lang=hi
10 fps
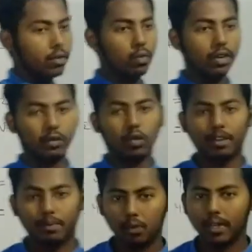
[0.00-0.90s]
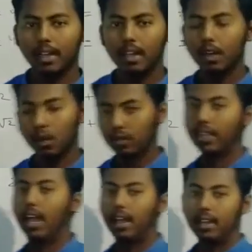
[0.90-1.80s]
सारे स्टूडेंट्स को कन्फ्यूज़न
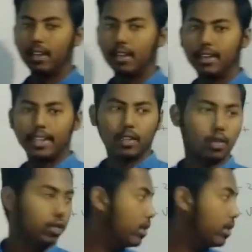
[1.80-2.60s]
होता है ठीक है तो